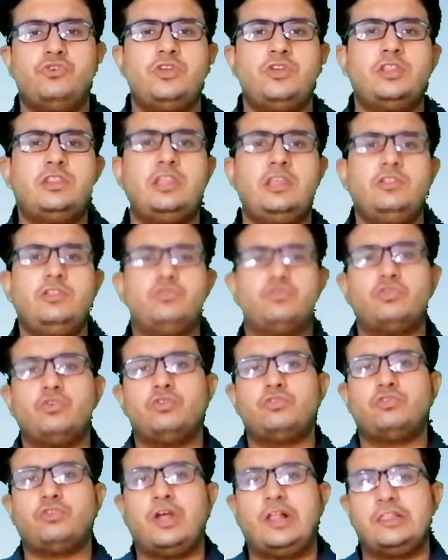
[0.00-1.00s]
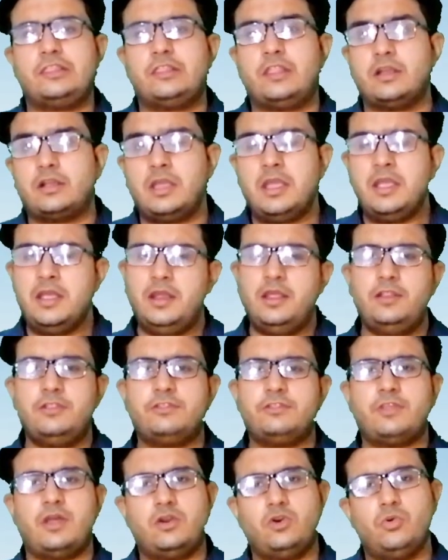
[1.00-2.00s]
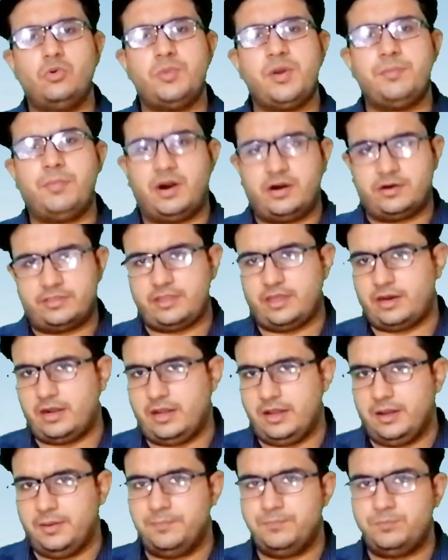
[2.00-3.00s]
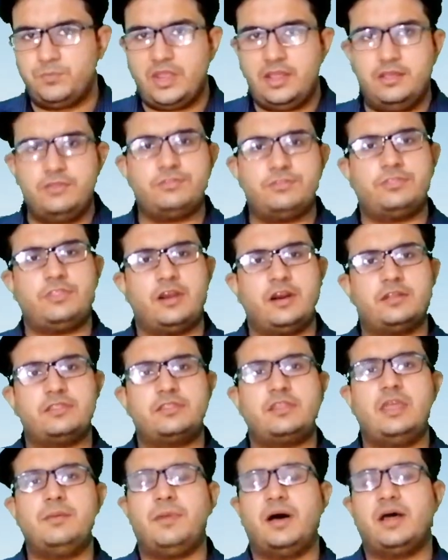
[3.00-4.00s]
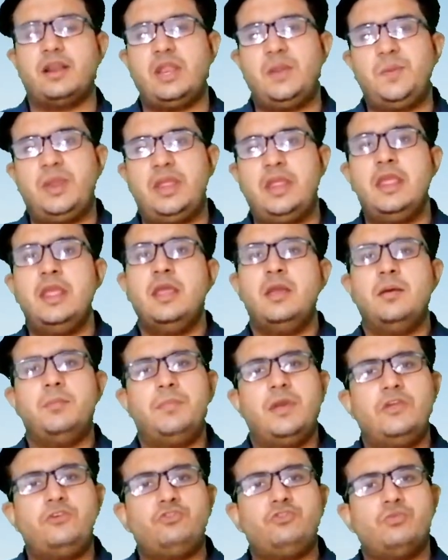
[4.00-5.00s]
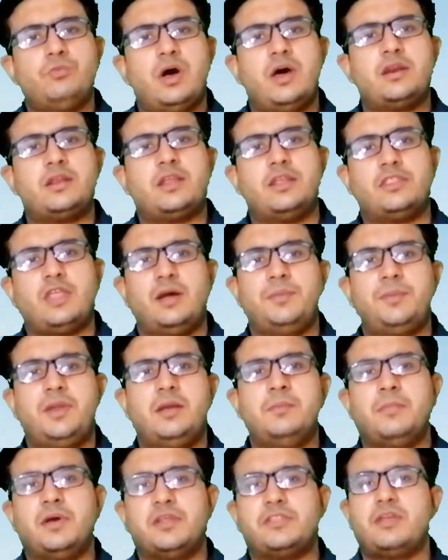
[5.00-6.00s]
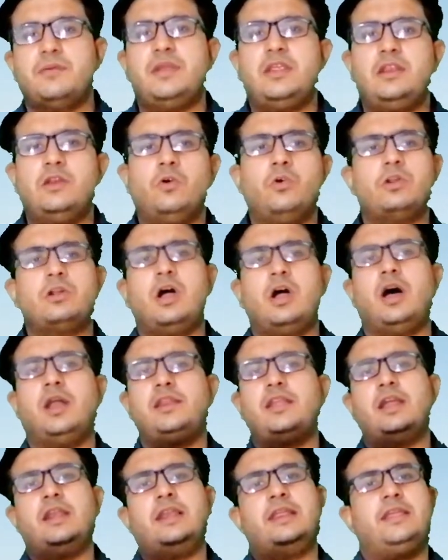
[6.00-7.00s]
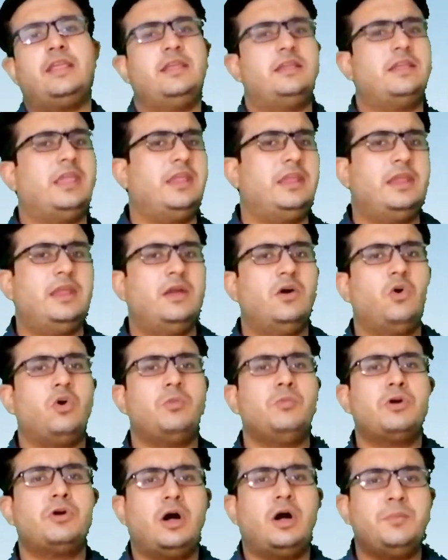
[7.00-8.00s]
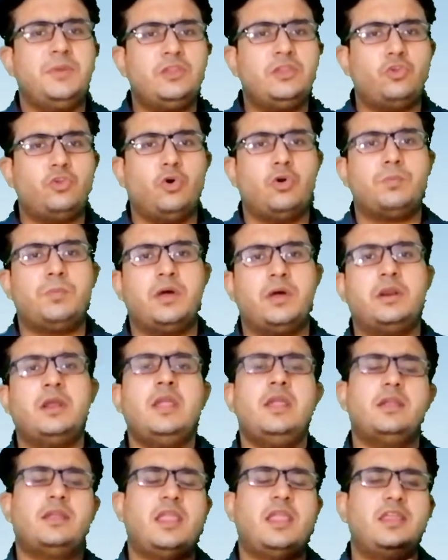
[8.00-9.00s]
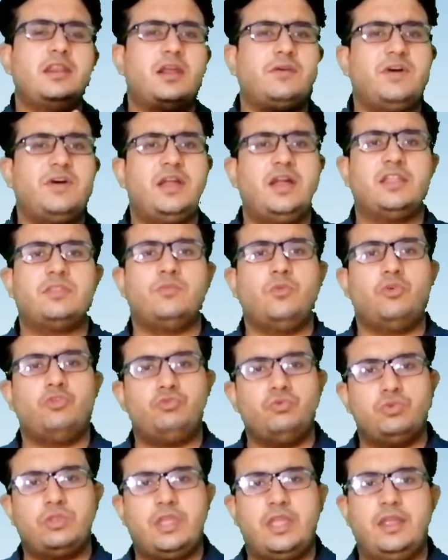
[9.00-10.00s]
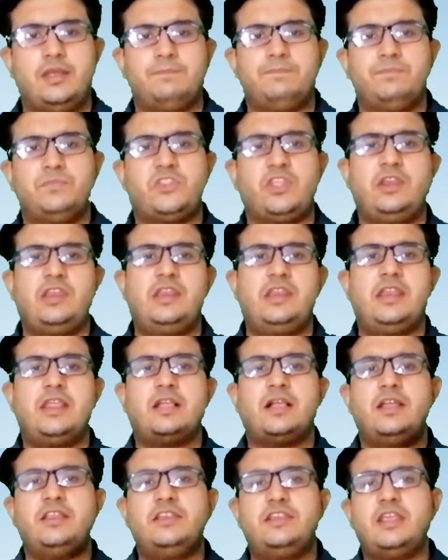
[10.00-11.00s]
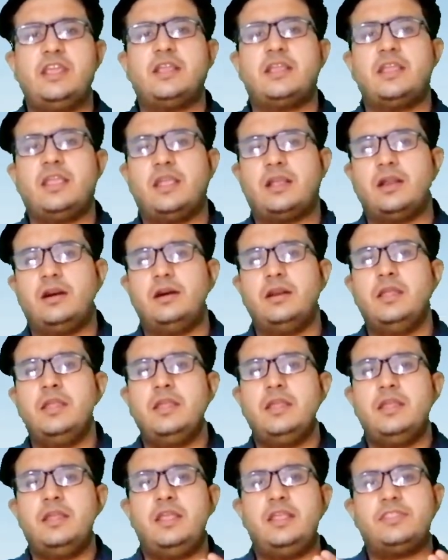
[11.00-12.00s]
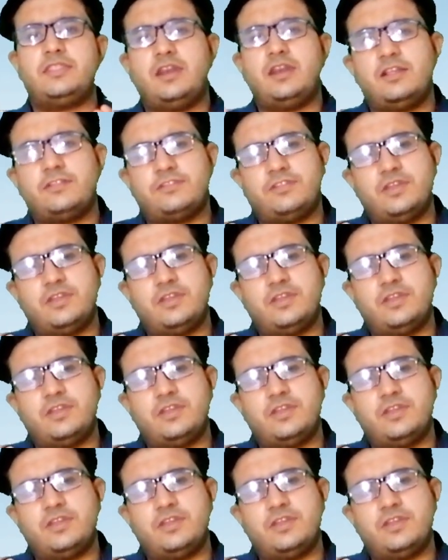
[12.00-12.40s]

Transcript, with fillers: जो ये 300 साल तक इंसानों में बांटता रहा इस दरख्त के बारे में बेशुमार किताबें मजामी और कहानियाँ लिखी गईं और मुकामी तौर पर कई रवायात मौजूद हैं तनीरे का ये केकड़ इतना